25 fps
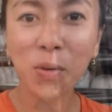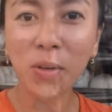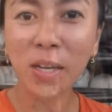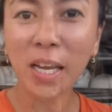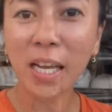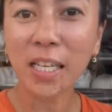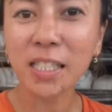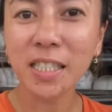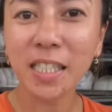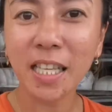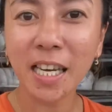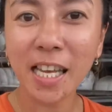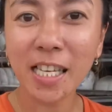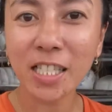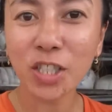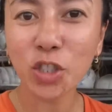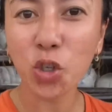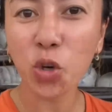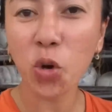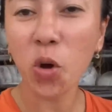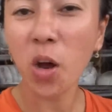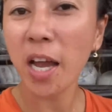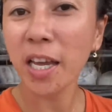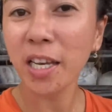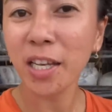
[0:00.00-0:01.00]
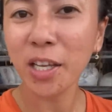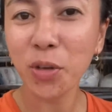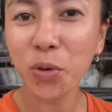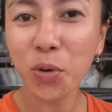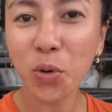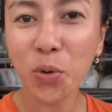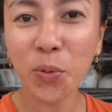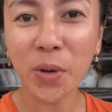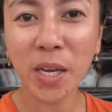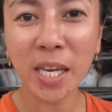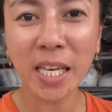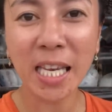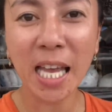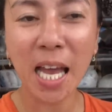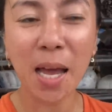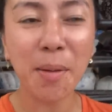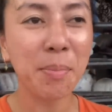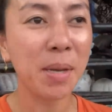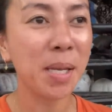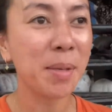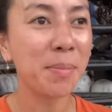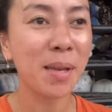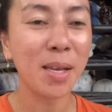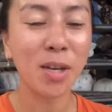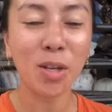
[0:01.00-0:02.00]
Guys, diretsohan na yung uwi
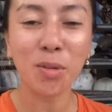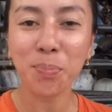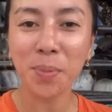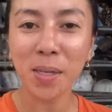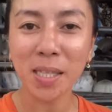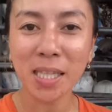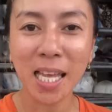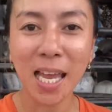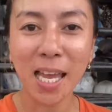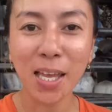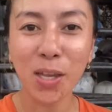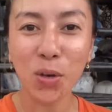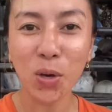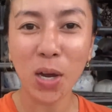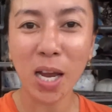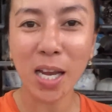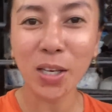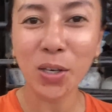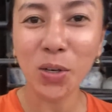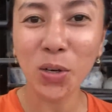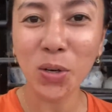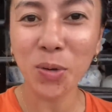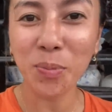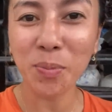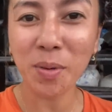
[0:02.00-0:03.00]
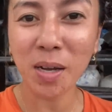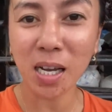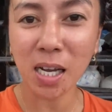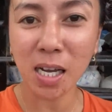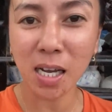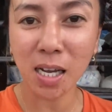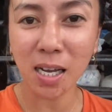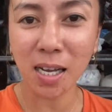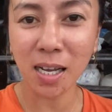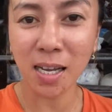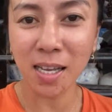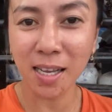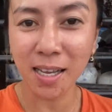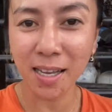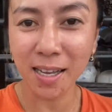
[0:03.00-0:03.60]
namin. Meron pa tayong ano, mga